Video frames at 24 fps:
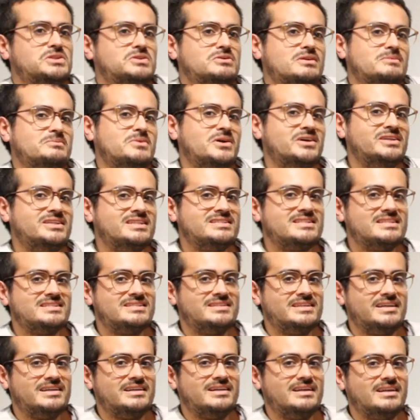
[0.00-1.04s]
vamos a
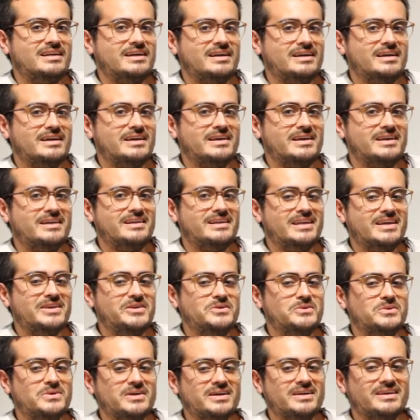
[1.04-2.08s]
necesitar la, la
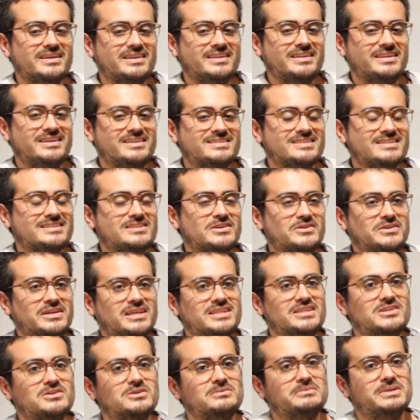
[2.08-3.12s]
ayuda de Santiago
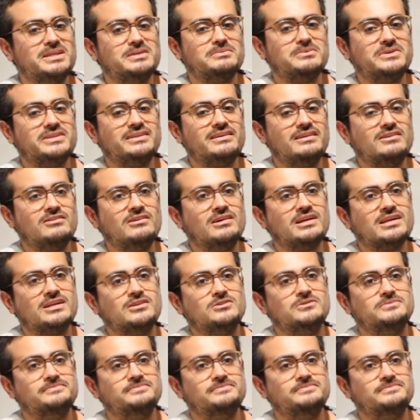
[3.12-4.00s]
Creativo para poder llevarlos a cabo.